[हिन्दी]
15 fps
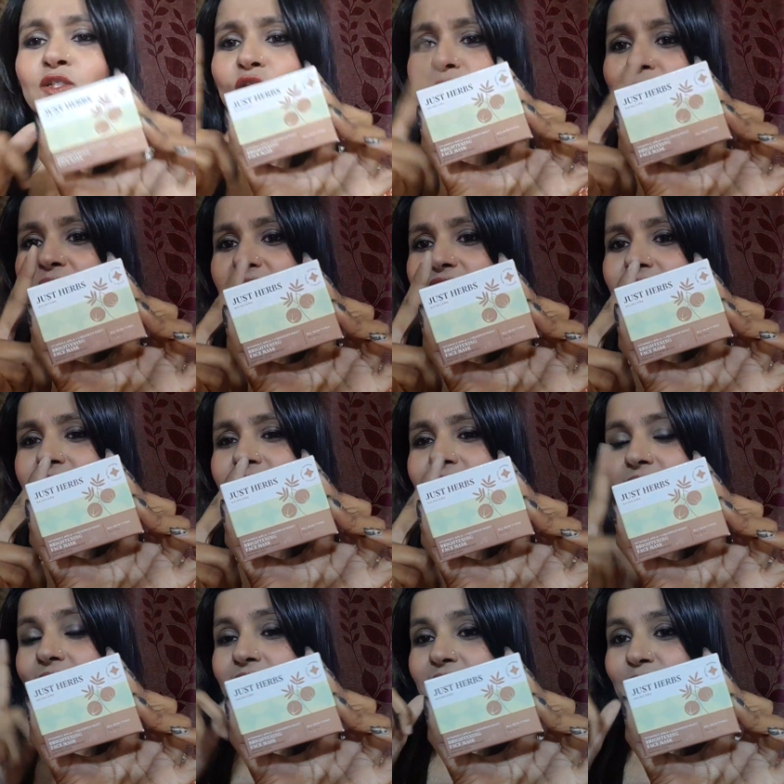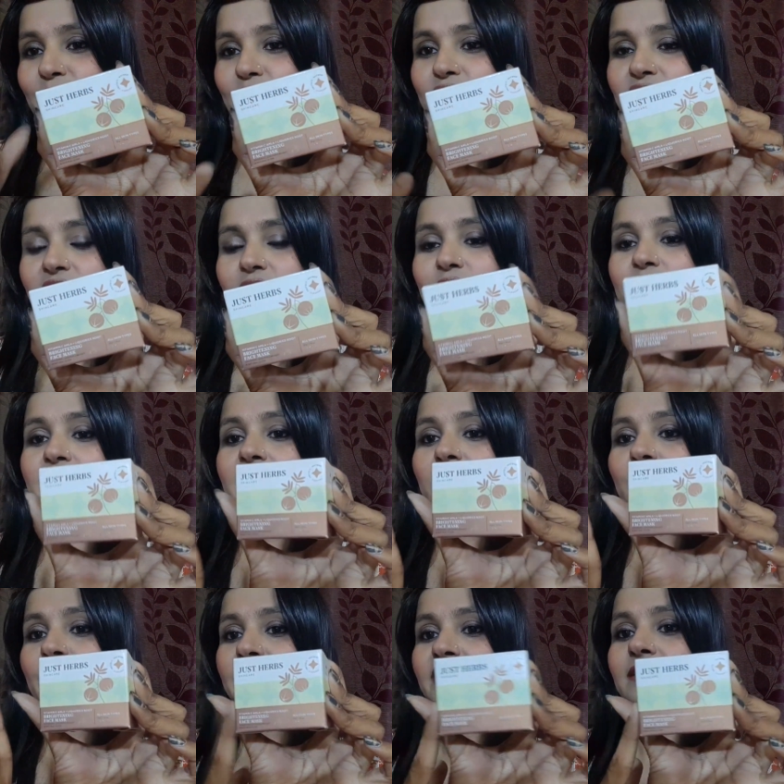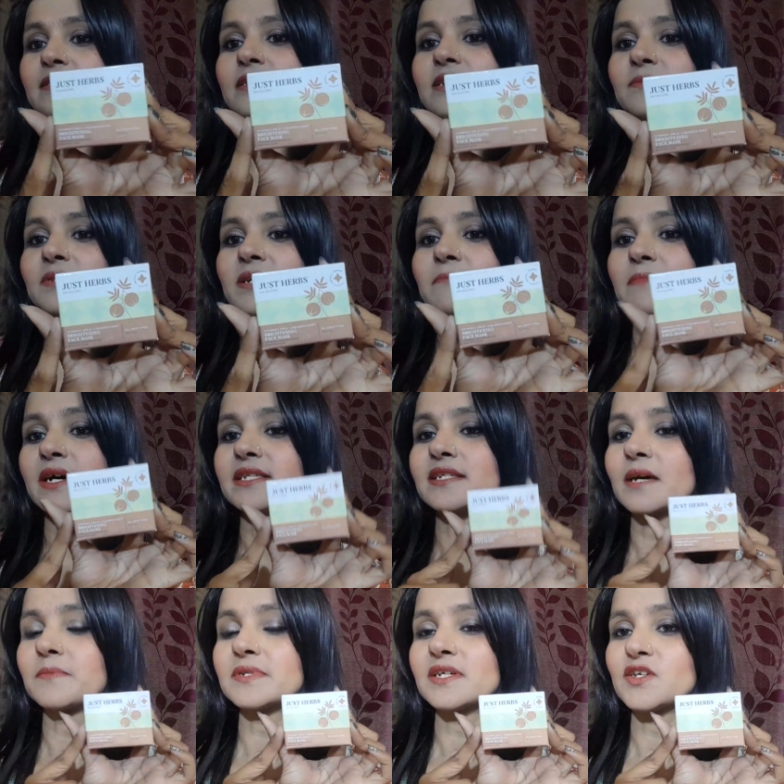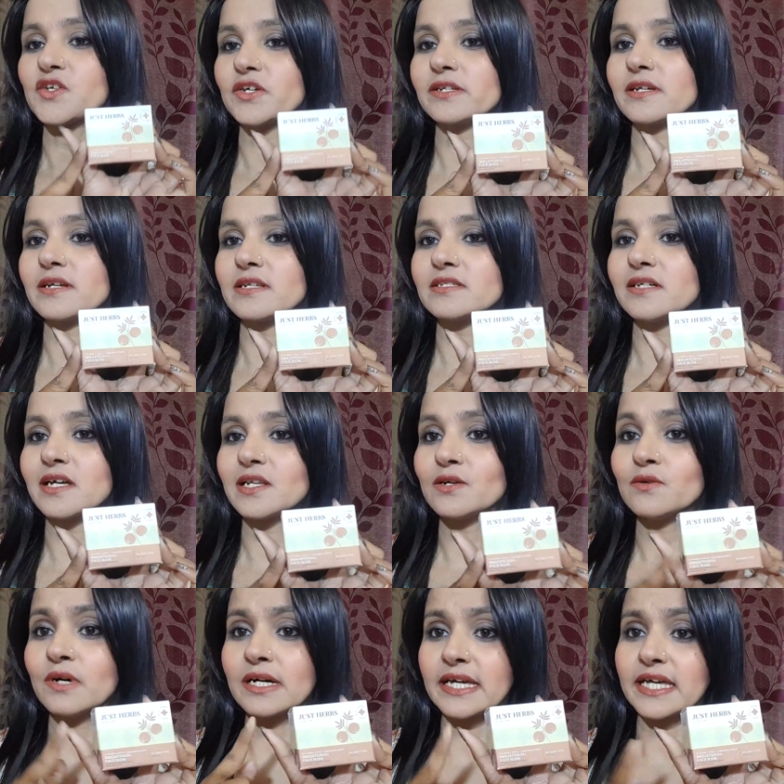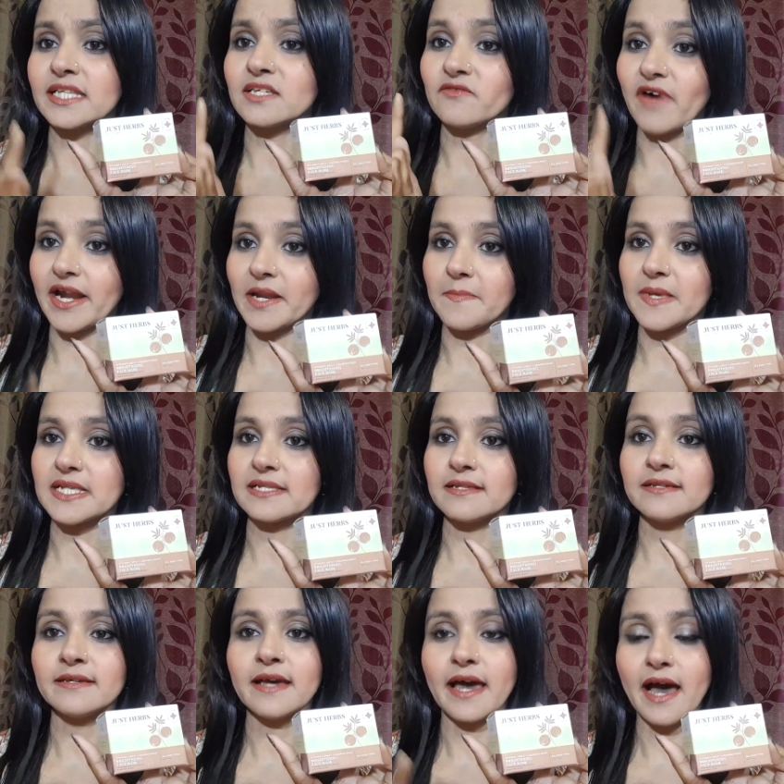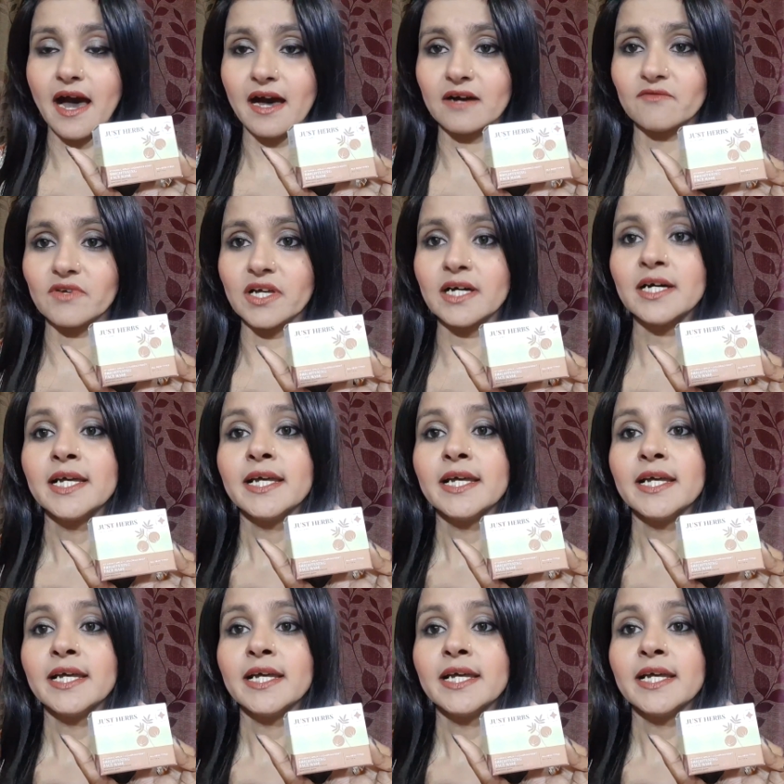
तो मास्किंग लगाना बहुत ज़रूरी है तो मैं जस्ट हर्ब्स का मास्क आपके साथ शेयर करने जा रही हूँ अगेन ये वाइटामिन सी आंवला